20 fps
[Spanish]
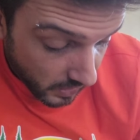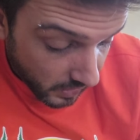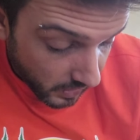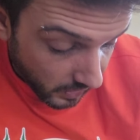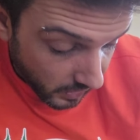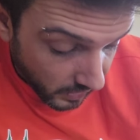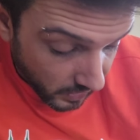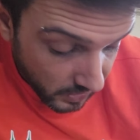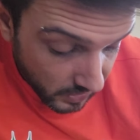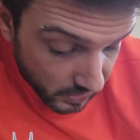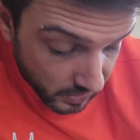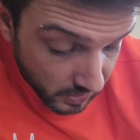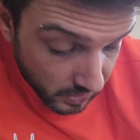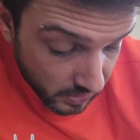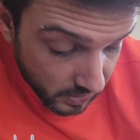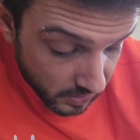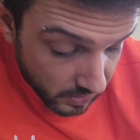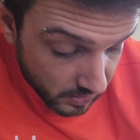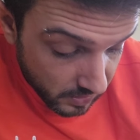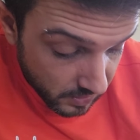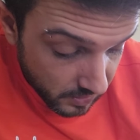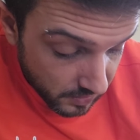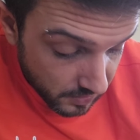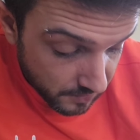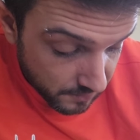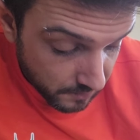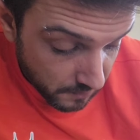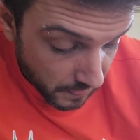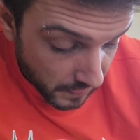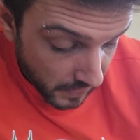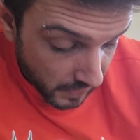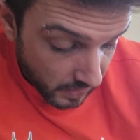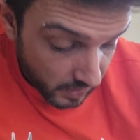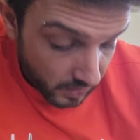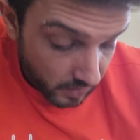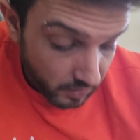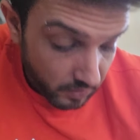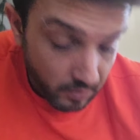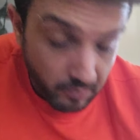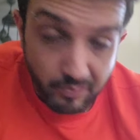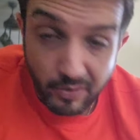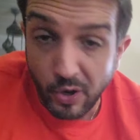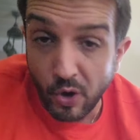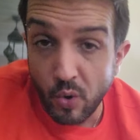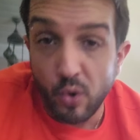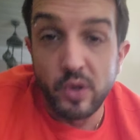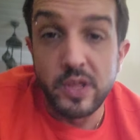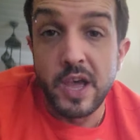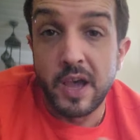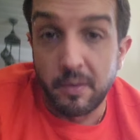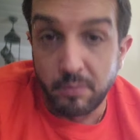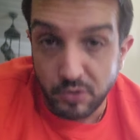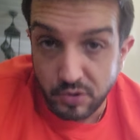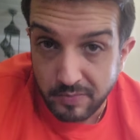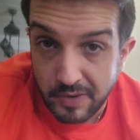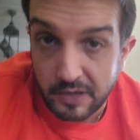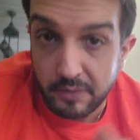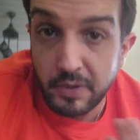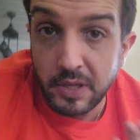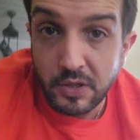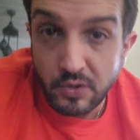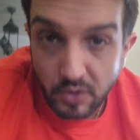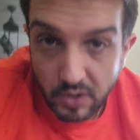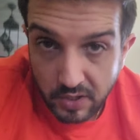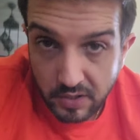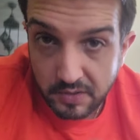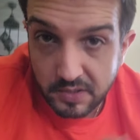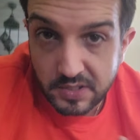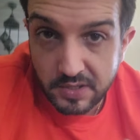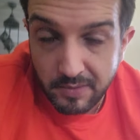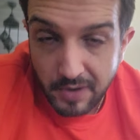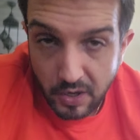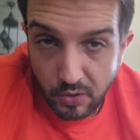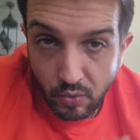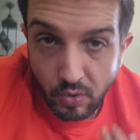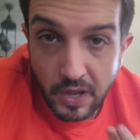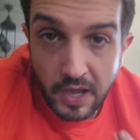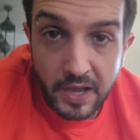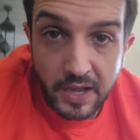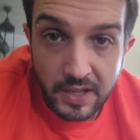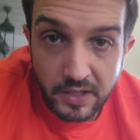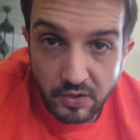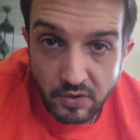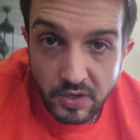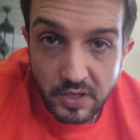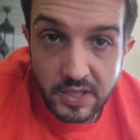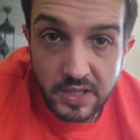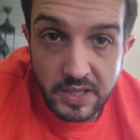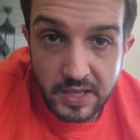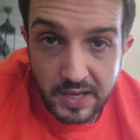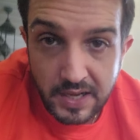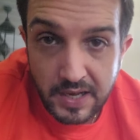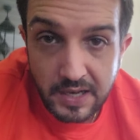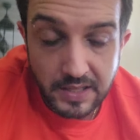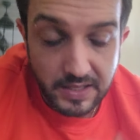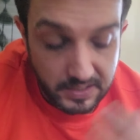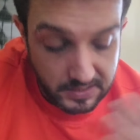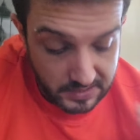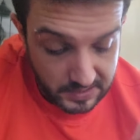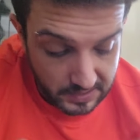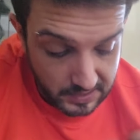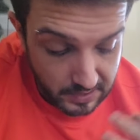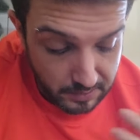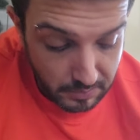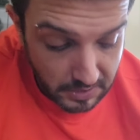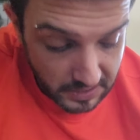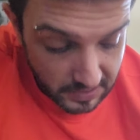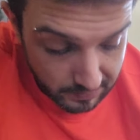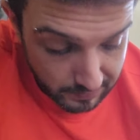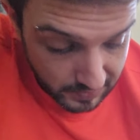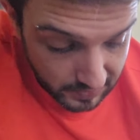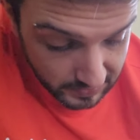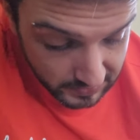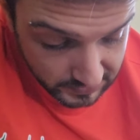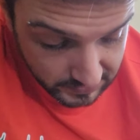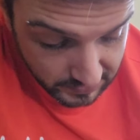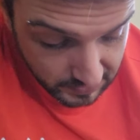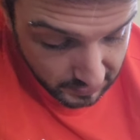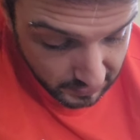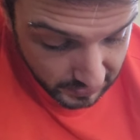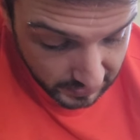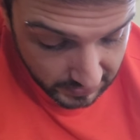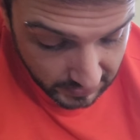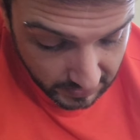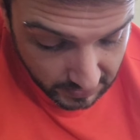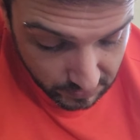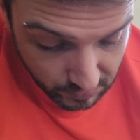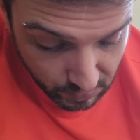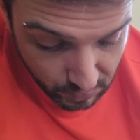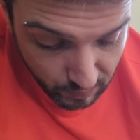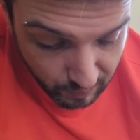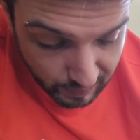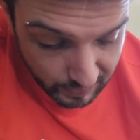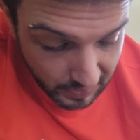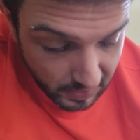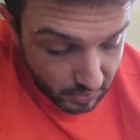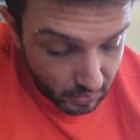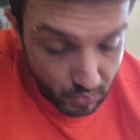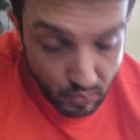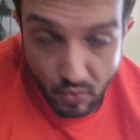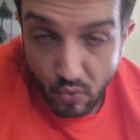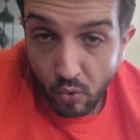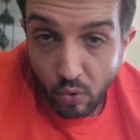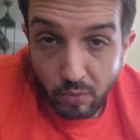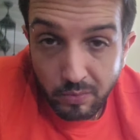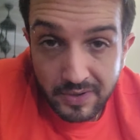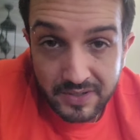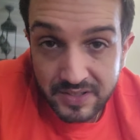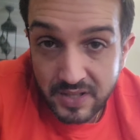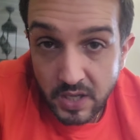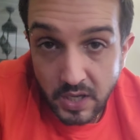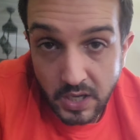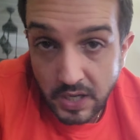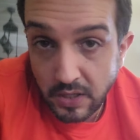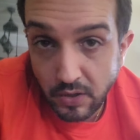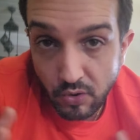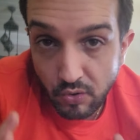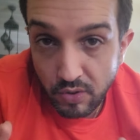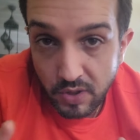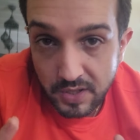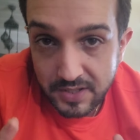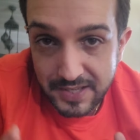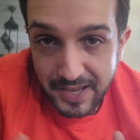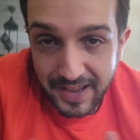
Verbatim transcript: Eh, pero luego ya pues vas viendo que se va curando y tal, te echas cremita para que esté hidratado, pero luego vas dejando de